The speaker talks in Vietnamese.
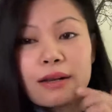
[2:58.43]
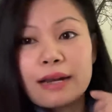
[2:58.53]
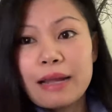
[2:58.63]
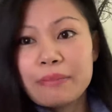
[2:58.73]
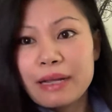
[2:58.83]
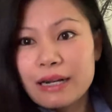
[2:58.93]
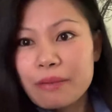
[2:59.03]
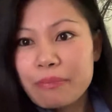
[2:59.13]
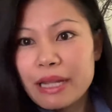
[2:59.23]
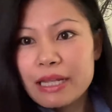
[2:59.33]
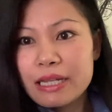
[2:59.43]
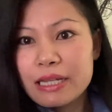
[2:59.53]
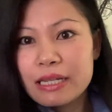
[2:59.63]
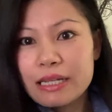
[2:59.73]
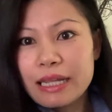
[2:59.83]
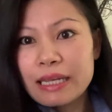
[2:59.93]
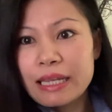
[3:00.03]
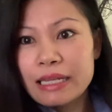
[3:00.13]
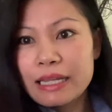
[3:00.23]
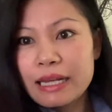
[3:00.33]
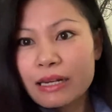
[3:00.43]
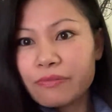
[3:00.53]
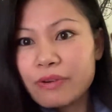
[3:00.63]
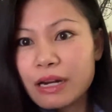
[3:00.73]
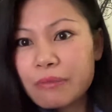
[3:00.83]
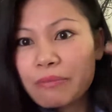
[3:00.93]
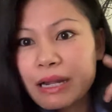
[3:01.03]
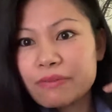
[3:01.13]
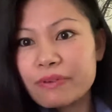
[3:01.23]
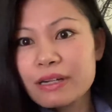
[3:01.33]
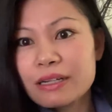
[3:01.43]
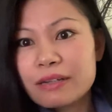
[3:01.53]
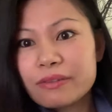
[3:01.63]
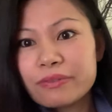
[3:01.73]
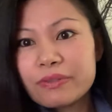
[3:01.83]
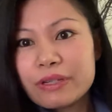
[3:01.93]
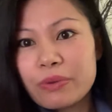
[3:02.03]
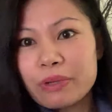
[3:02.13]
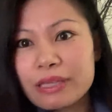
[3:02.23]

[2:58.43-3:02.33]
la mặt là mày nhánh nhánh nhánh này vừa làm mặt vừa vừa duỗi